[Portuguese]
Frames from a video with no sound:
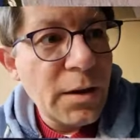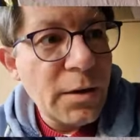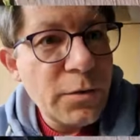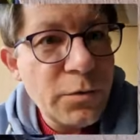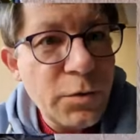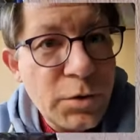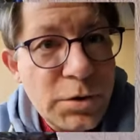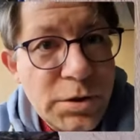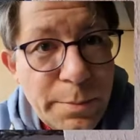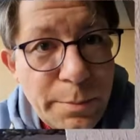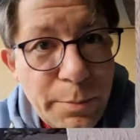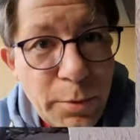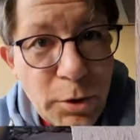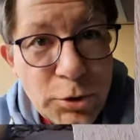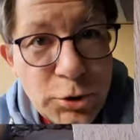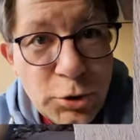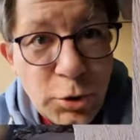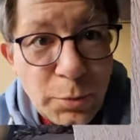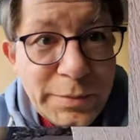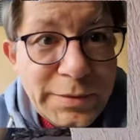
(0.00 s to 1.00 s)
você
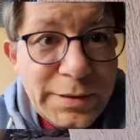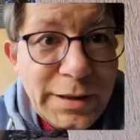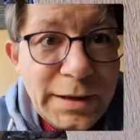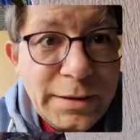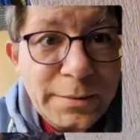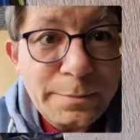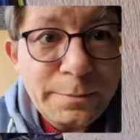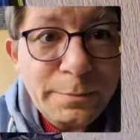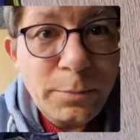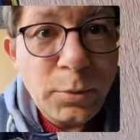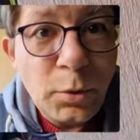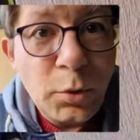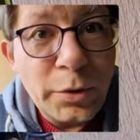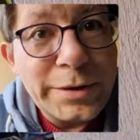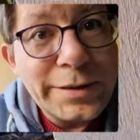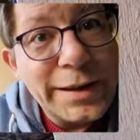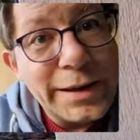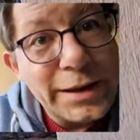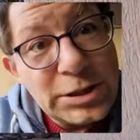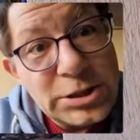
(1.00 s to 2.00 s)
pode optar por
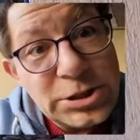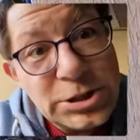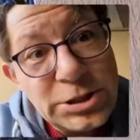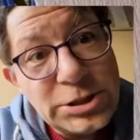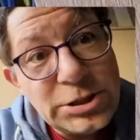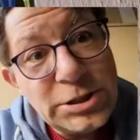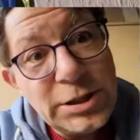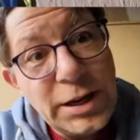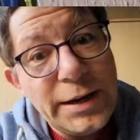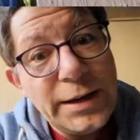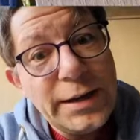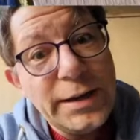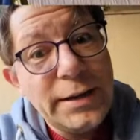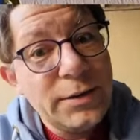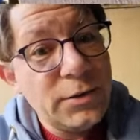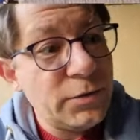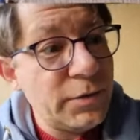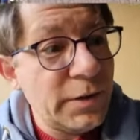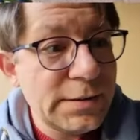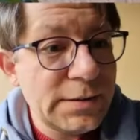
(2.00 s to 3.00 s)
deixar ela
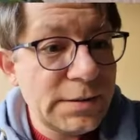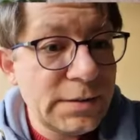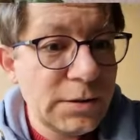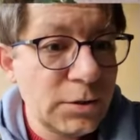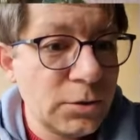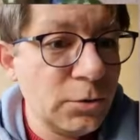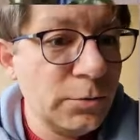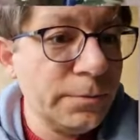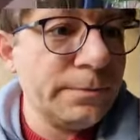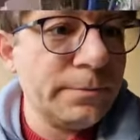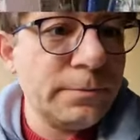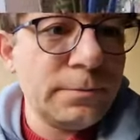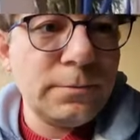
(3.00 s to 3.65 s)
no vasinho.